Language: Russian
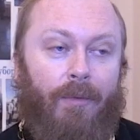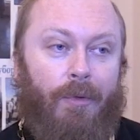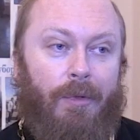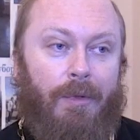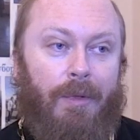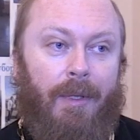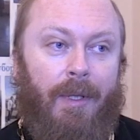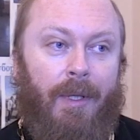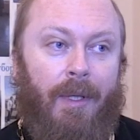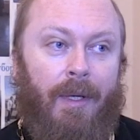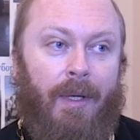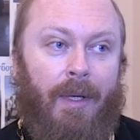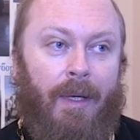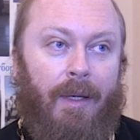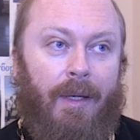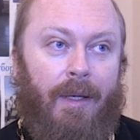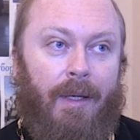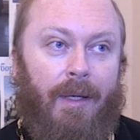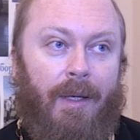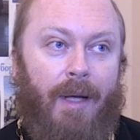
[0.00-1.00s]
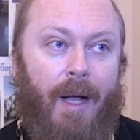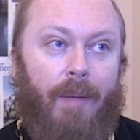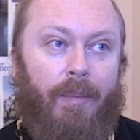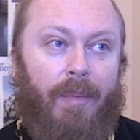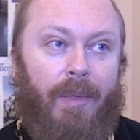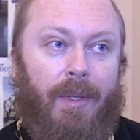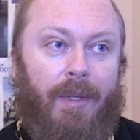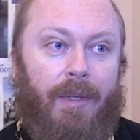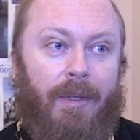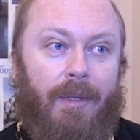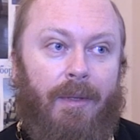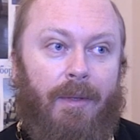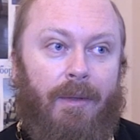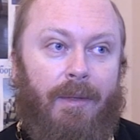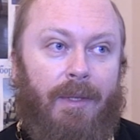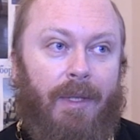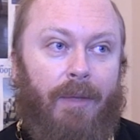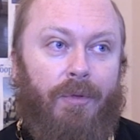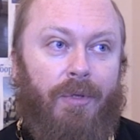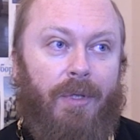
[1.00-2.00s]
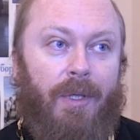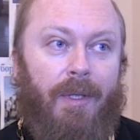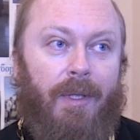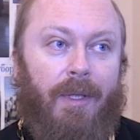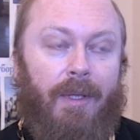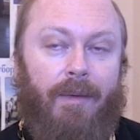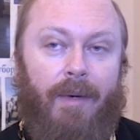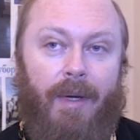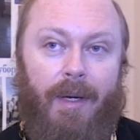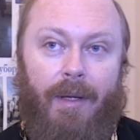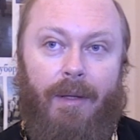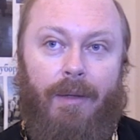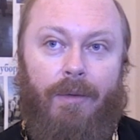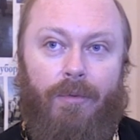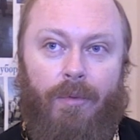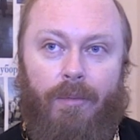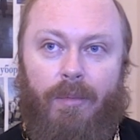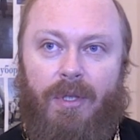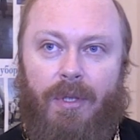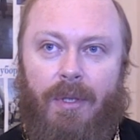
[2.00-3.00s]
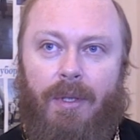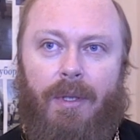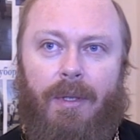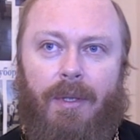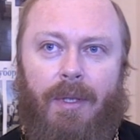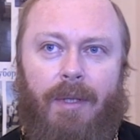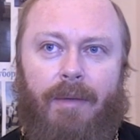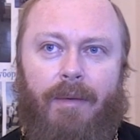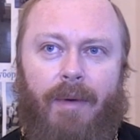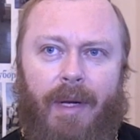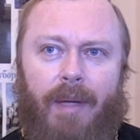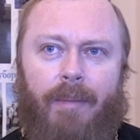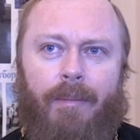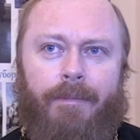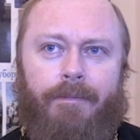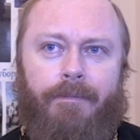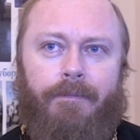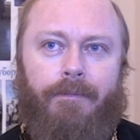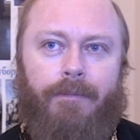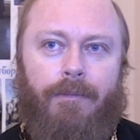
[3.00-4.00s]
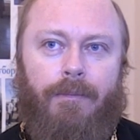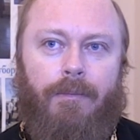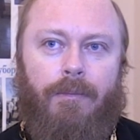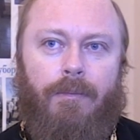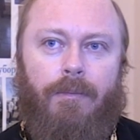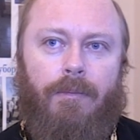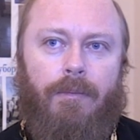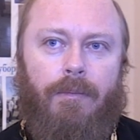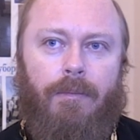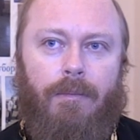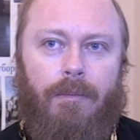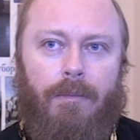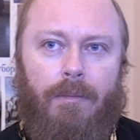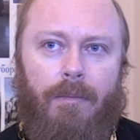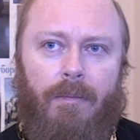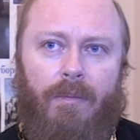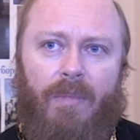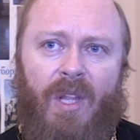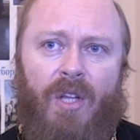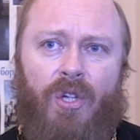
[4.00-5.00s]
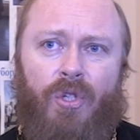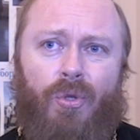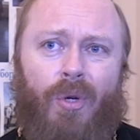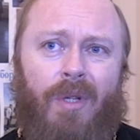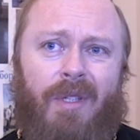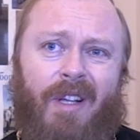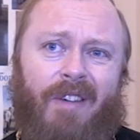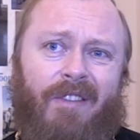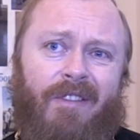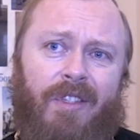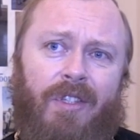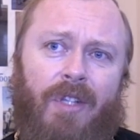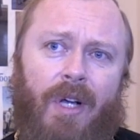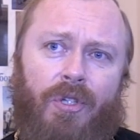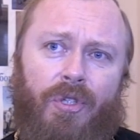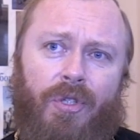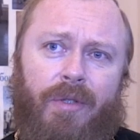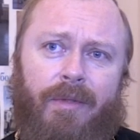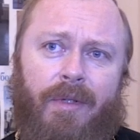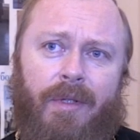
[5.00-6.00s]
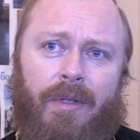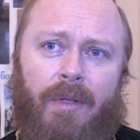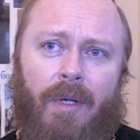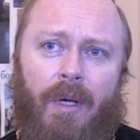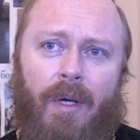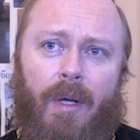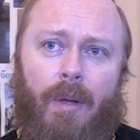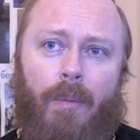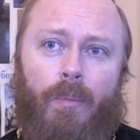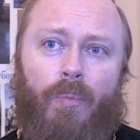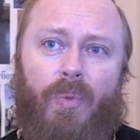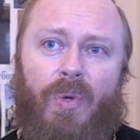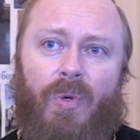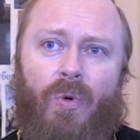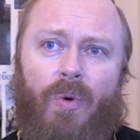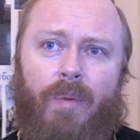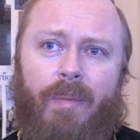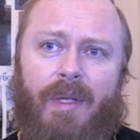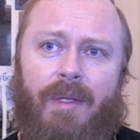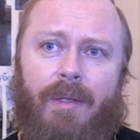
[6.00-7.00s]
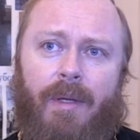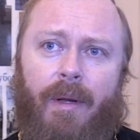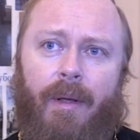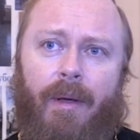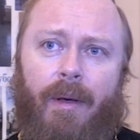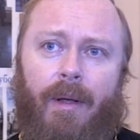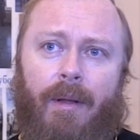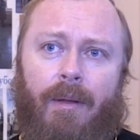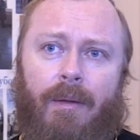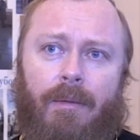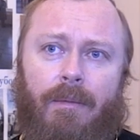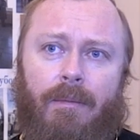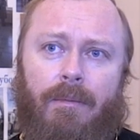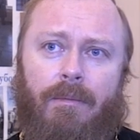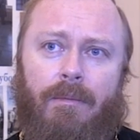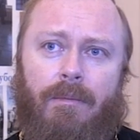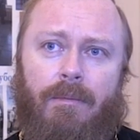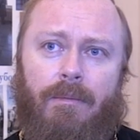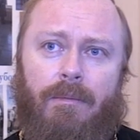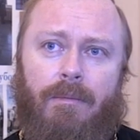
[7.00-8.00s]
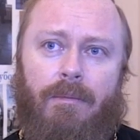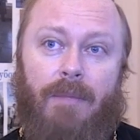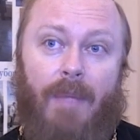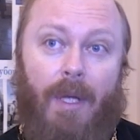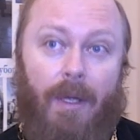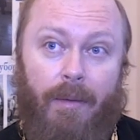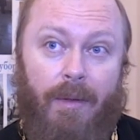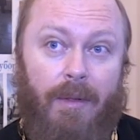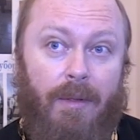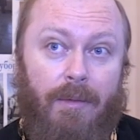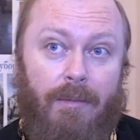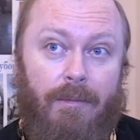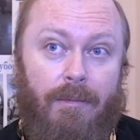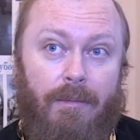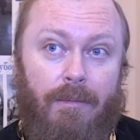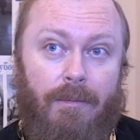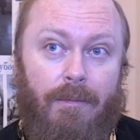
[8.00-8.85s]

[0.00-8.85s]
Вот, и как бы девушка не говорила, но ну, мы же не говорим, что она вынашивает биоматериал. Так ведь?